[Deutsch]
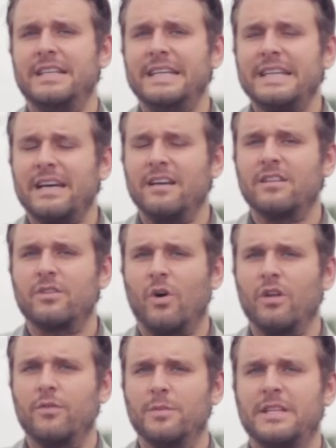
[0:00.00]
gleich ein
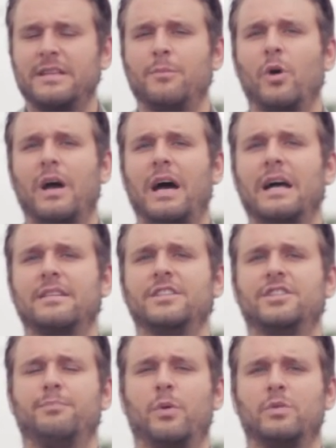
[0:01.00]
Teil von einem
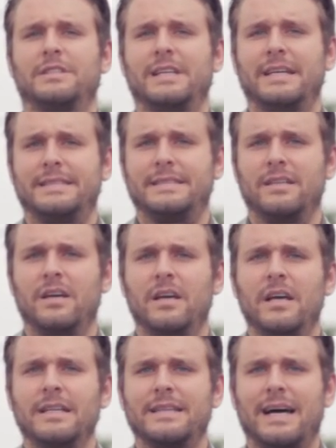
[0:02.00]
demokratischen Prozess
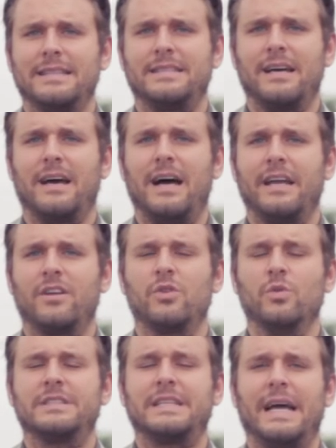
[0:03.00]
das erreicht
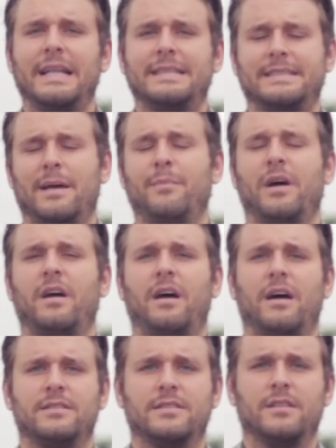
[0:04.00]
und das Geld
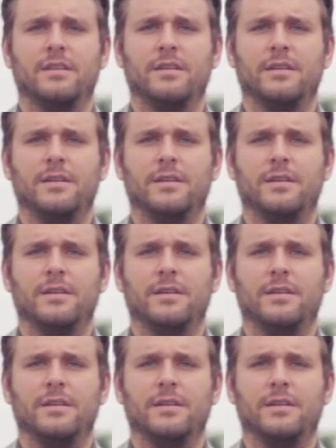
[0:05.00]
zusammenkratzt.